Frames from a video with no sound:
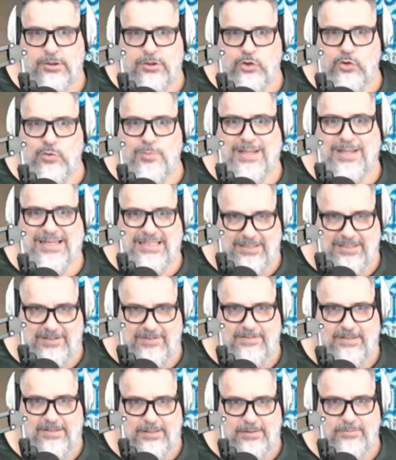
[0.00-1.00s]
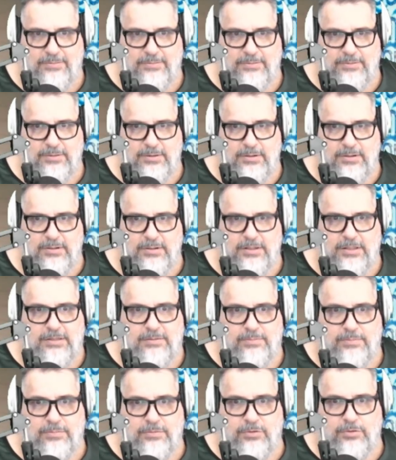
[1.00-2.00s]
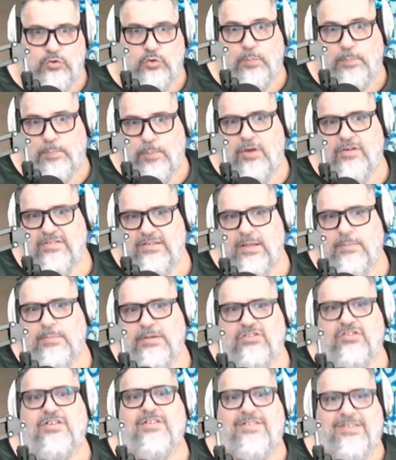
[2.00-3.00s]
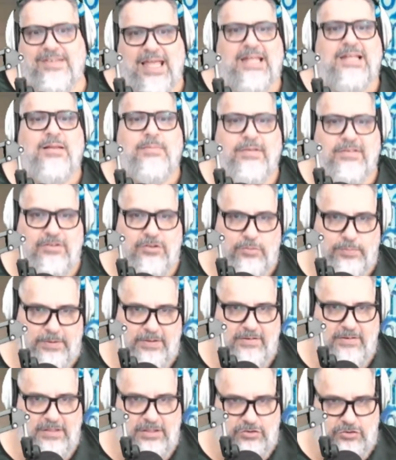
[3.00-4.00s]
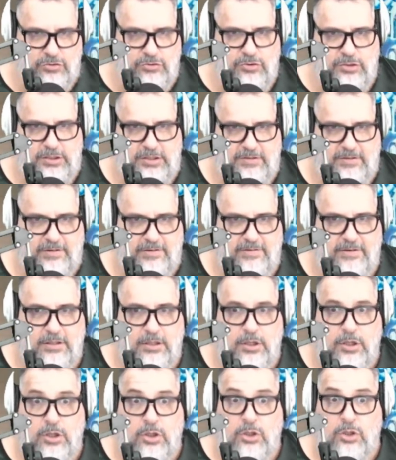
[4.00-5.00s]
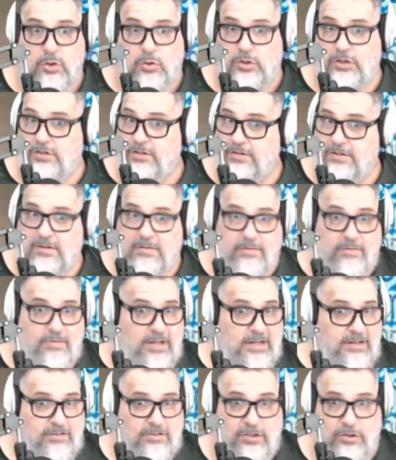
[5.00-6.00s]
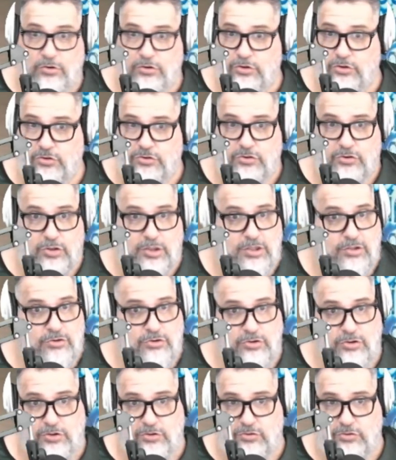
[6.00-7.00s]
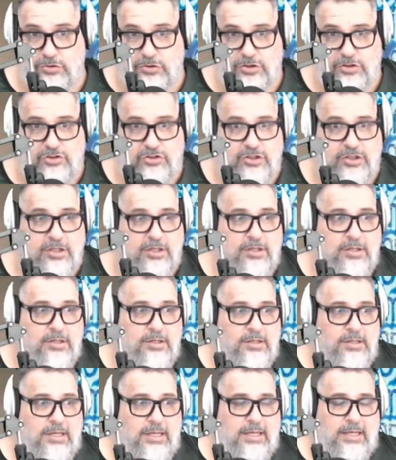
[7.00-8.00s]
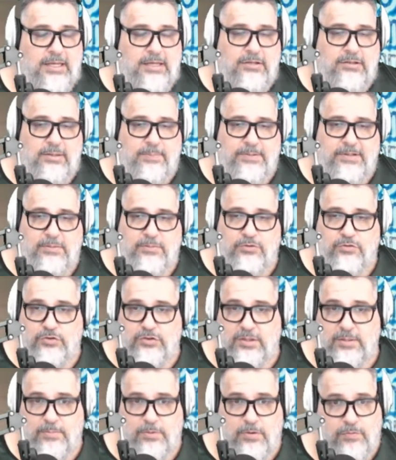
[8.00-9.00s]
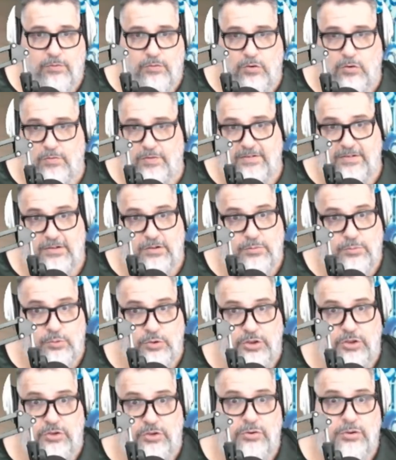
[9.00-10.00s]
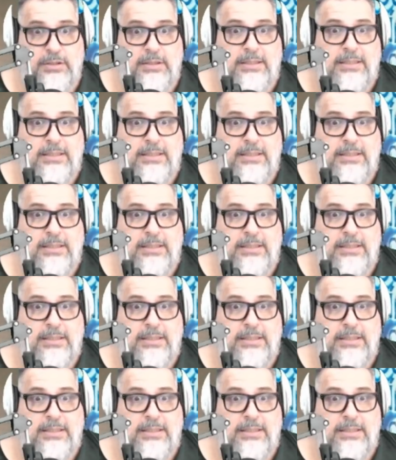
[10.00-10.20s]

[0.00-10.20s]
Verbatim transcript: numa lista que supostamente está na mesa do presidente do Corinthians. O Corinthians teve várias reuni reuniões hoje, é, o departamento de futebol ficou conversando muito.